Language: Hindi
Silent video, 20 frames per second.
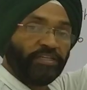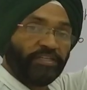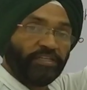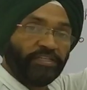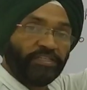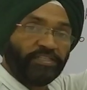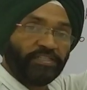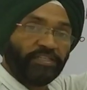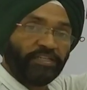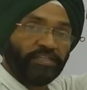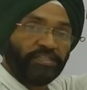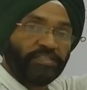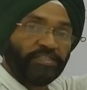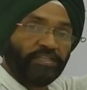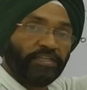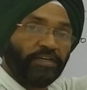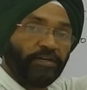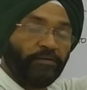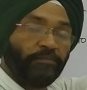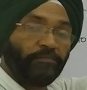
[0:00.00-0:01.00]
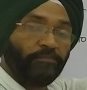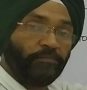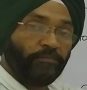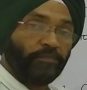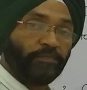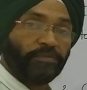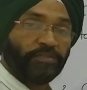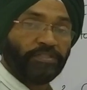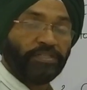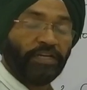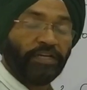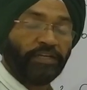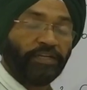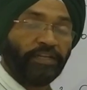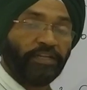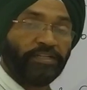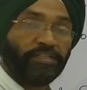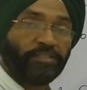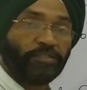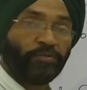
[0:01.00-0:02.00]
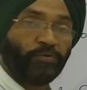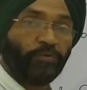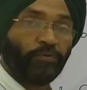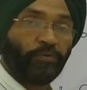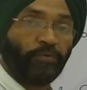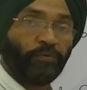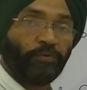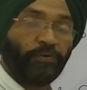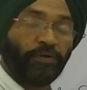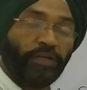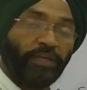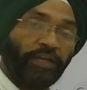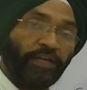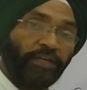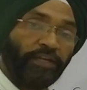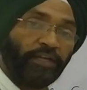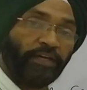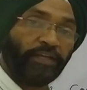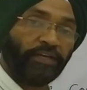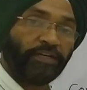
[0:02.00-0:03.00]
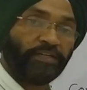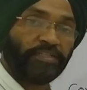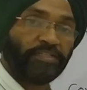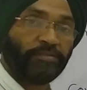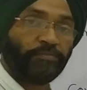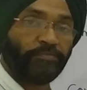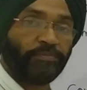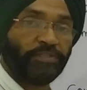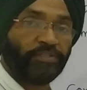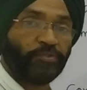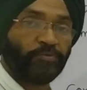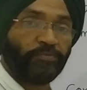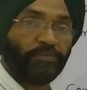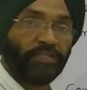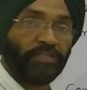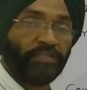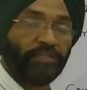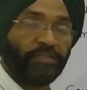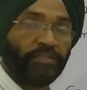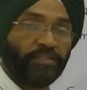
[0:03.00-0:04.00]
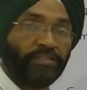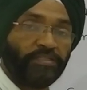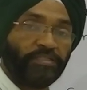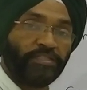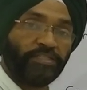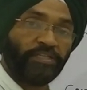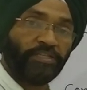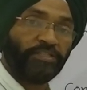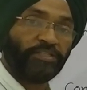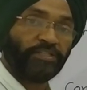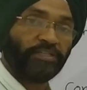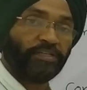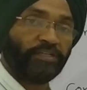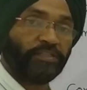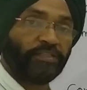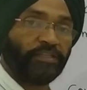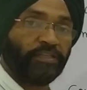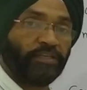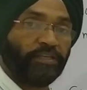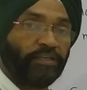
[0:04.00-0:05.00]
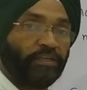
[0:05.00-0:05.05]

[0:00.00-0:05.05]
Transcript: से किस तरह से हम सेंटेंस को इनडायरेक्ट स्पीच में चेंज करते